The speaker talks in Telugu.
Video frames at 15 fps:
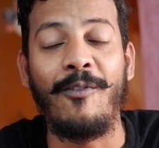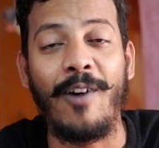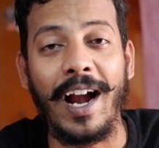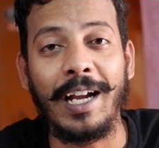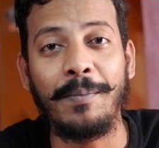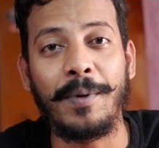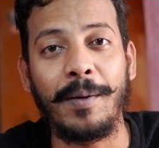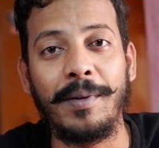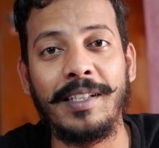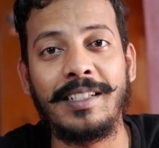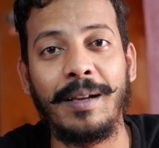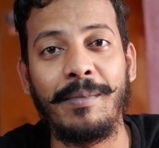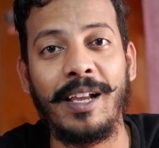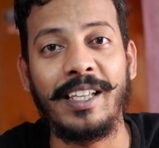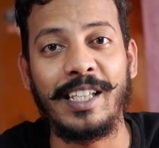వాటి
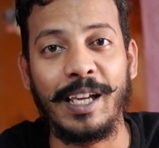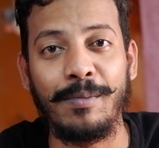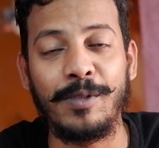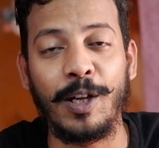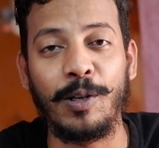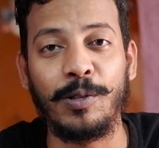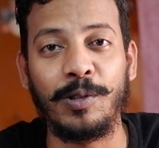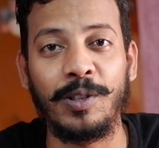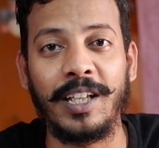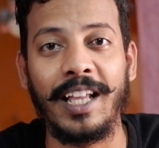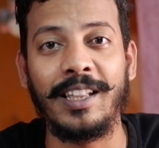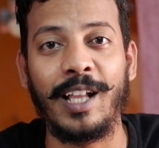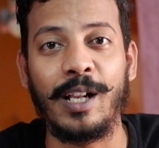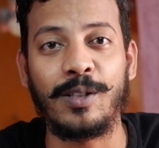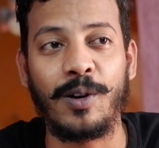ప్రపంచంలో ఏం జరుగుతుంది
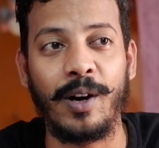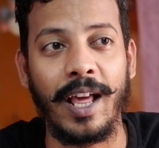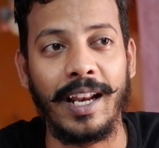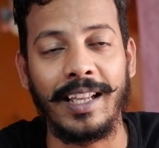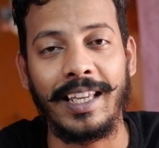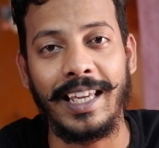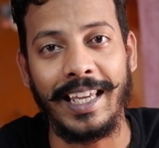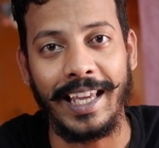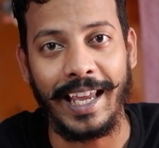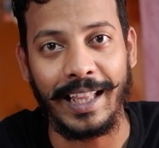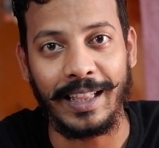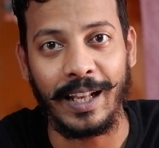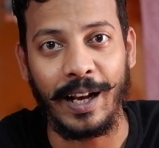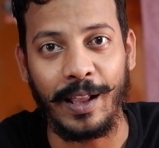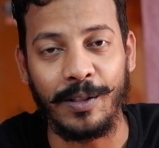అని తెలుసుకోవడానికి
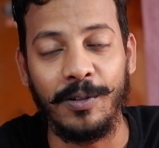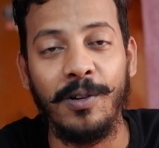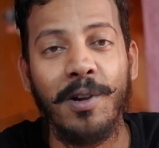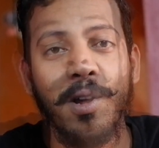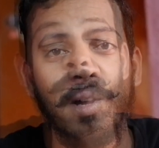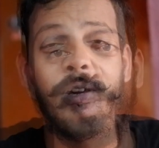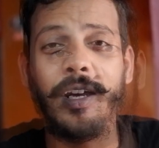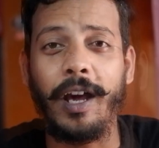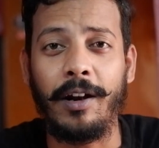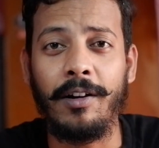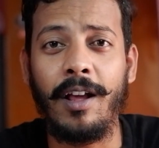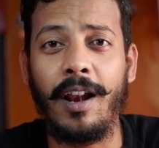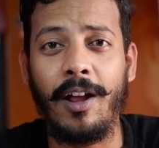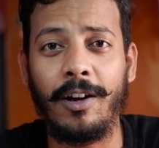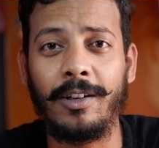ఏది లేదు సో ఈ
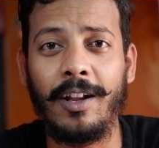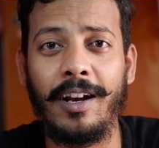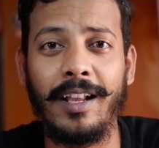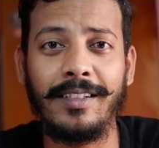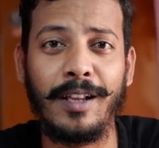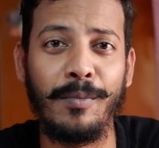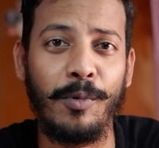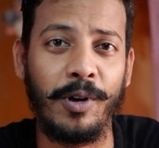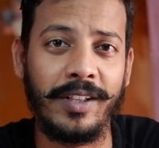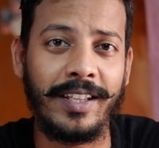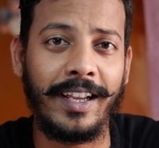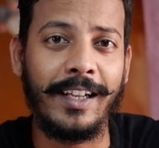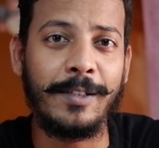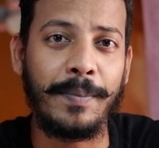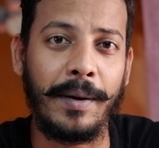కరోనా లాక్డౌన్లో అసలు మోటార్
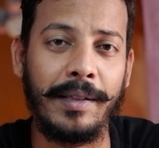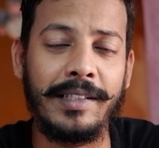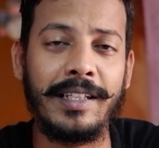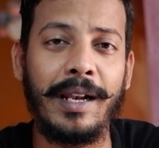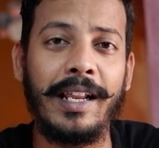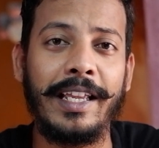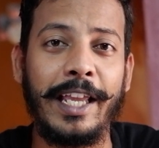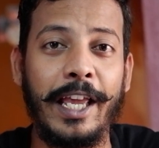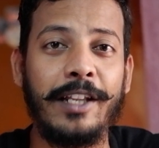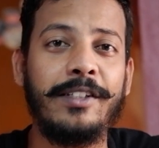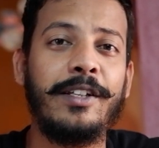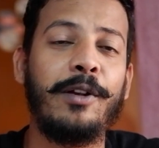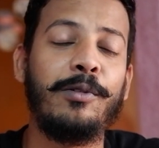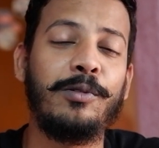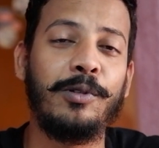సైకిల్స్ ప్రపంచంలో ఏం
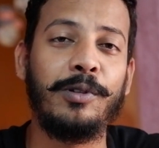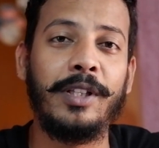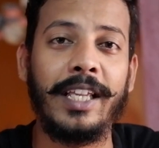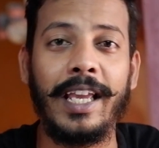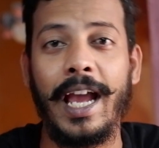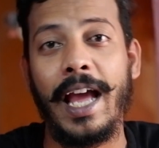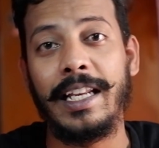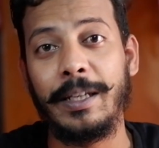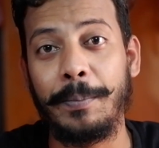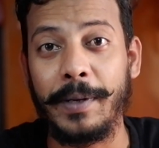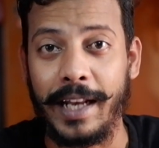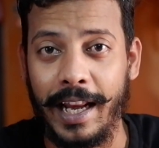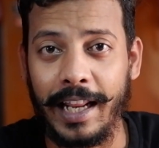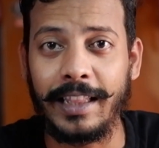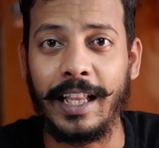జరుగుతుంది అని
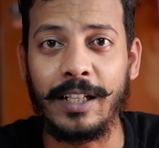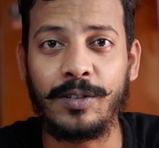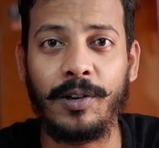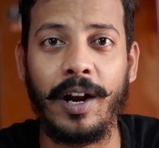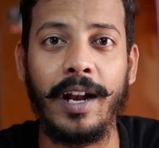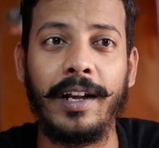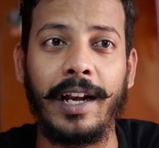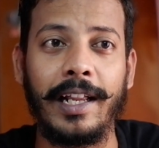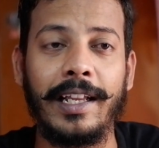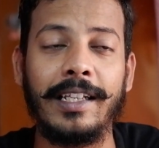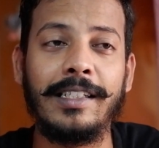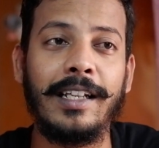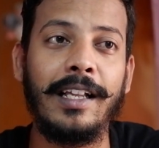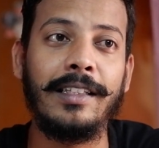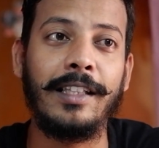చెప్పి నేనే తెలుసుకోవడానికి ట్రై
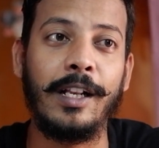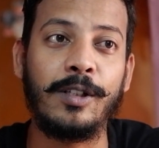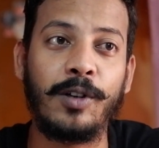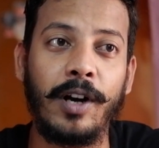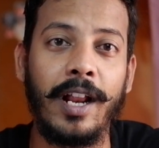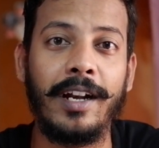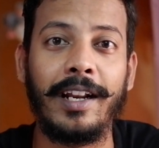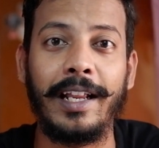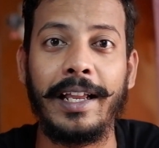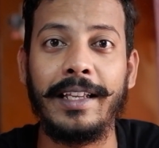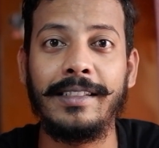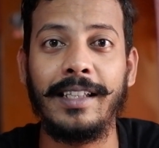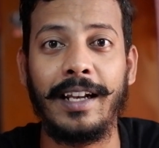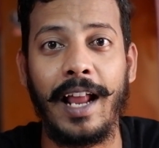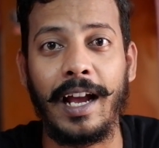చేసిన తెలుసుకోవడానికి ట్రై
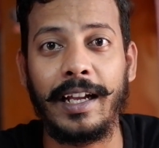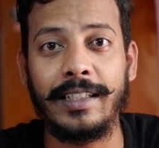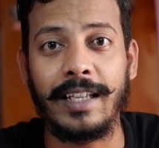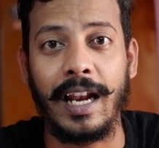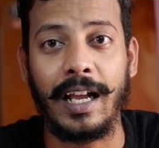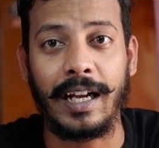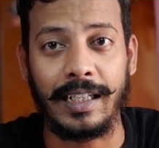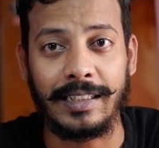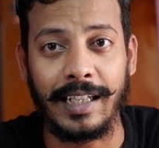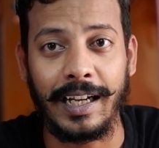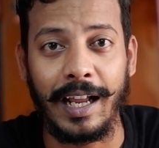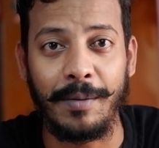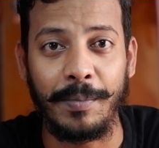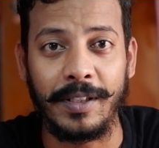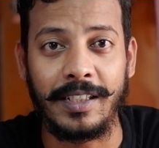చేస్తే నాకే చాలా
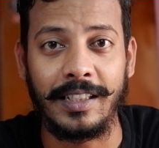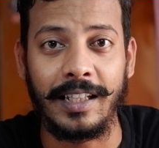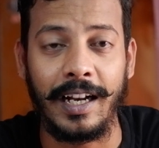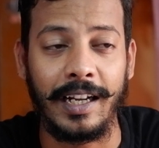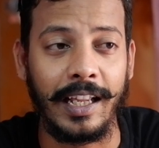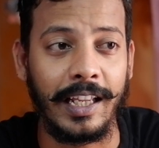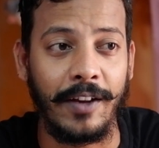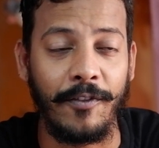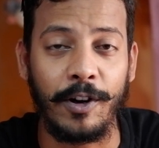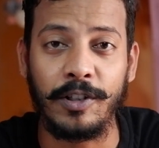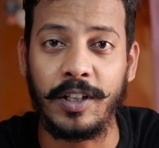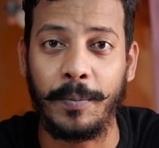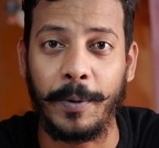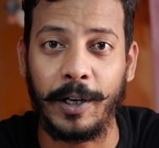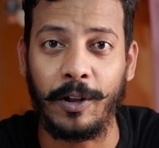కష్టంగా అనిపించింది అంటే
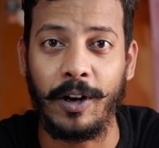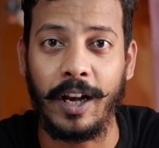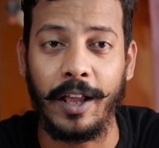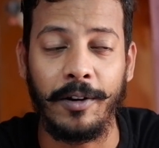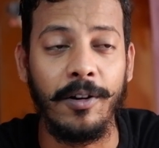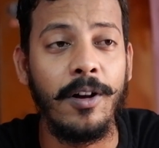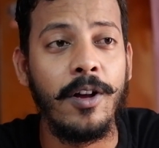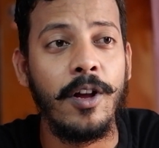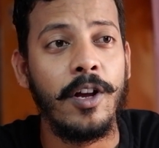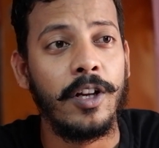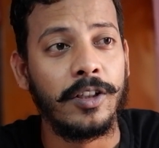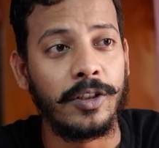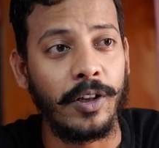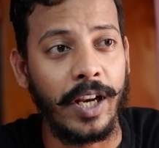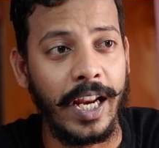ఎవరు చెప్పేటోళ్ళు లేరు
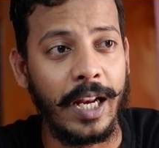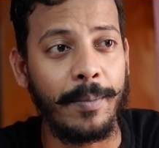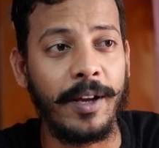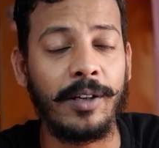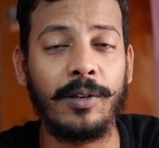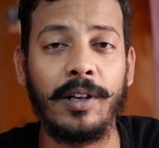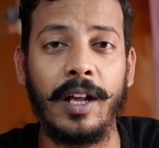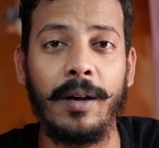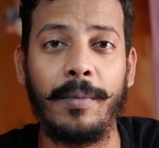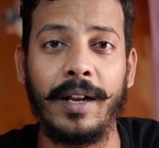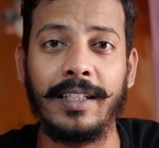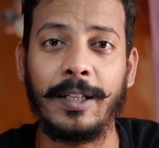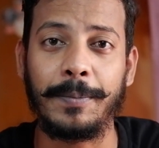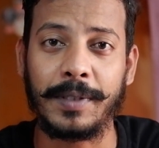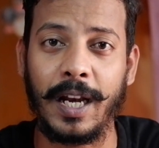సో నేనేమనుకున్నా
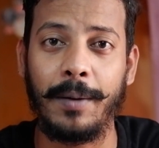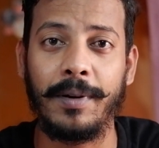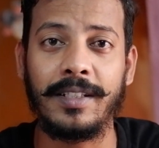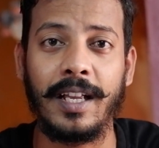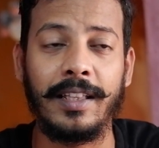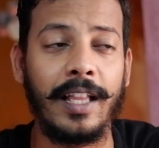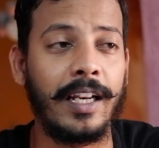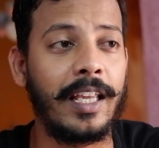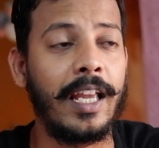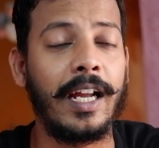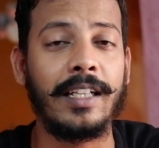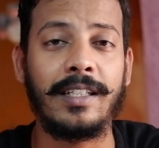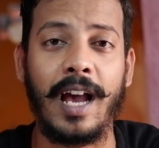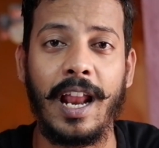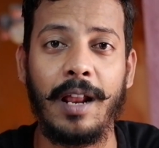మన సబ్స్క్రైబర్స్ అందరికి
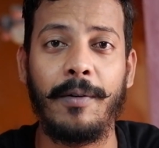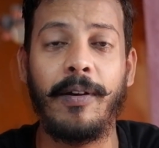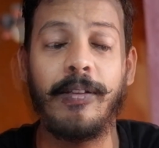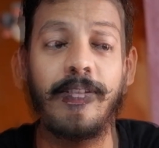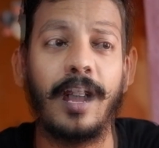ఇంకా చాలా